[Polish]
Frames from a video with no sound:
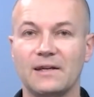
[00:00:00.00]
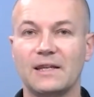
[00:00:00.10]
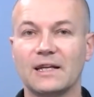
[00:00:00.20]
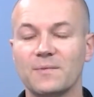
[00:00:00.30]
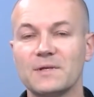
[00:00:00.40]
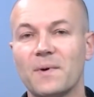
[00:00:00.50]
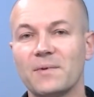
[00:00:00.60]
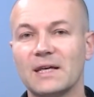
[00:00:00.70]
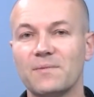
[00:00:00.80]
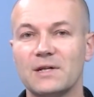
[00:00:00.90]
Natomiast
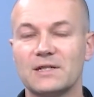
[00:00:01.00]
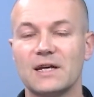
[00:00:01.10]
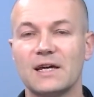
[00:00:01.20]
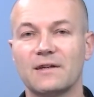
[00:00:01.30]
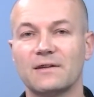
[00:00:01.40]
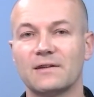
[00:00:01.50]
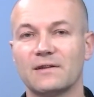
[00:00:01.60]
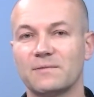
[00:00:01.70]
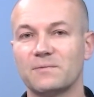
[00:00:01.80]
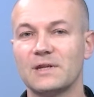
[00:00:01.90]
pamiętajmy, że
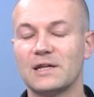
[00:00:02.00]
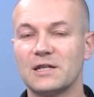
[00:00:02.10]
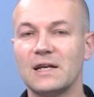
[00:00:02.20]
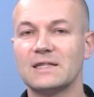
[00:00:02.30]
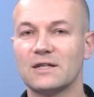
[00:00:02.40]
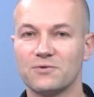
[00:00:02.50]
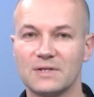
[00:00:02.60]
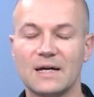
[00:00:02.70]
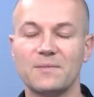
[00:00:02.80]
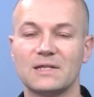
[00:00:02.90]
jeżeli
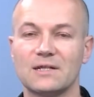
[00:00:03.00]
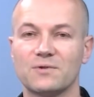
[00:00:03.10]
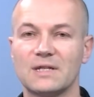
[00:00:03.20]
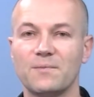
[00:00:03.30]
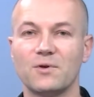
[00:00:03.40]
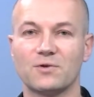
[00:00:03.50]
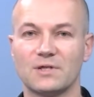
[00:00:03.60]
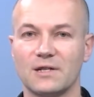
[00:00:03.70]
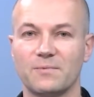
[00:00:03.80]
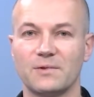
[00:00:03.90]
zarządzamy, zarzucamy
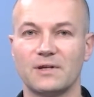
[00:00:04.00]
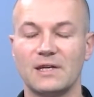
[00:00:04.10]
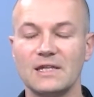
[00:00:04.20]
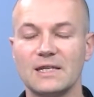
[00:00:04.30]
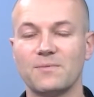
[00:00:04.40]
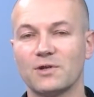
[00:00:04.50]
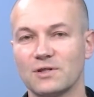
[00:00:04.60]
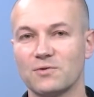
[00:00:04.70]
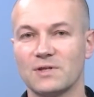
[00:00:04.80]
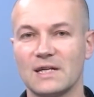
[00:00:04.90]
urządzeniom chińskim
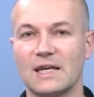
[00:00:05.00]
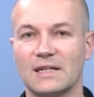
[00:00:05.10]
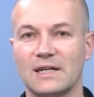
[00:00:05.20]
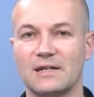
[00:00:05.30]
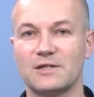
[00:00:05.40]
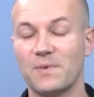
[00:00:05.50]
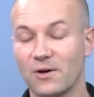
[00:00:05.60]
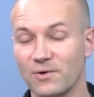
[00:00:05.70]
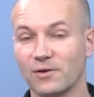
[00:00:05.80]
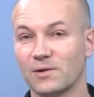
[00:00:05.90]
to, że urządzenia te
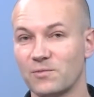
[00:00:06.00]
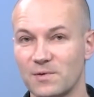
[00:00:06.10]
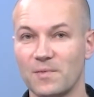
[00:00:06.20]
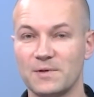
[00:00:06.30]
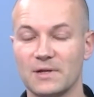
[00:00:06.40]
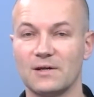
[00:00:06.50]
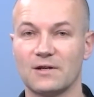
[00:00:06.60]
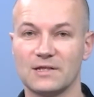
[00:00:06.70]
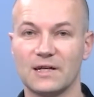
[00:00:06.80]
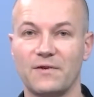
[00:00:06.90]
szpiegują, to musimy być
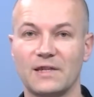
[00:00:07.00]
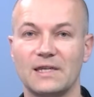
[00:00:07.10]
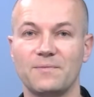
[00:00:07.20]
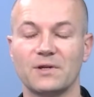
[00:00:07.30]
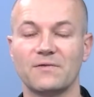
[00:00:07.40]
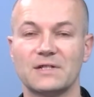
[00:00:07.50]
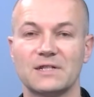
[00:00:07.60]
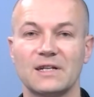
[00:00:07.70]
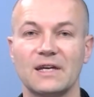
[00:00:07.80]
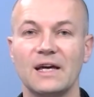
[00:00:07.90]
konsekwentni,
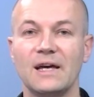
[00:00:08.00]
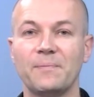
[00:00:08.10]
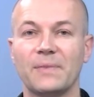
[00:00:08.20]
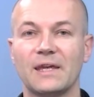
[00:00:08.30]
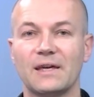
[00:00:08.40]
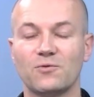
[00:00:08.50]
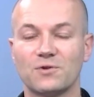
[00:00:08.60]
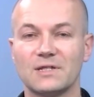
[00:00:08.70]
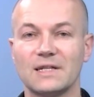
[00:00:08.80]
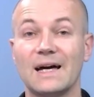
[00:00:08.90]
ponieważ
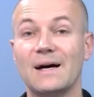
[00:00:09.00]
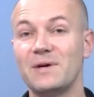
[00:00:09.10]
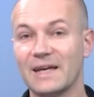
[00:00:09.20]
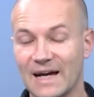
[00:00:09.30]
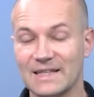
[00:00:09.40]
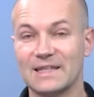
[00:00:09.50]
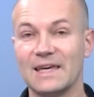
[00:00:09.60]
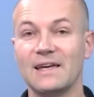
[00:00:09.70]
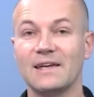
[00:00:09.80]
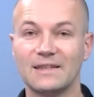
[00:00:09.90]
urządzenia
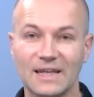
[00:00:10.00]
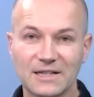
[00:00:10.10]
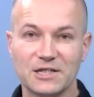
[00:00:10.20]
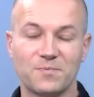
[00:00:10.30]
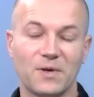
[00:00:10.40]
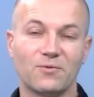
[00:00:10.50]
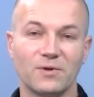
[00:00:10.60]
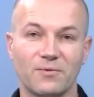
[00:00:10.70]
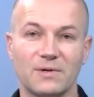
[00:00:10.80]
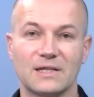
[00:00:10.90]
amerykańskie także
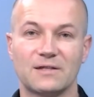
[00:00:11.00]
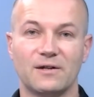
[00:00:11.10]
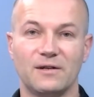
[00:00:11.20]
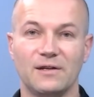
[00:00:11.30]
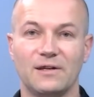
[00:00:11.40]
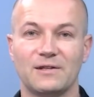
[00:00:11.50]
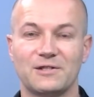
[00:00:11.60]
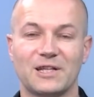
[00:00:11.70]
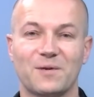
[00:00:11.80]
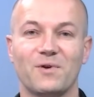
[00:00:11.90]
szpiegują i jest to
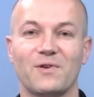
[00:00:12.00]
że tak